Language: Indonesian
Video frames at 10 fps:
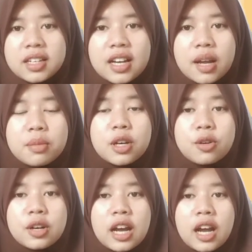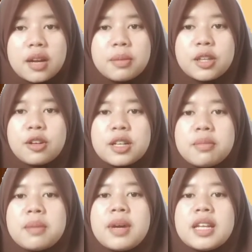dengan menggunakan metode
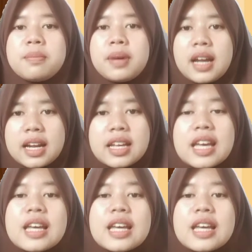bermain peran,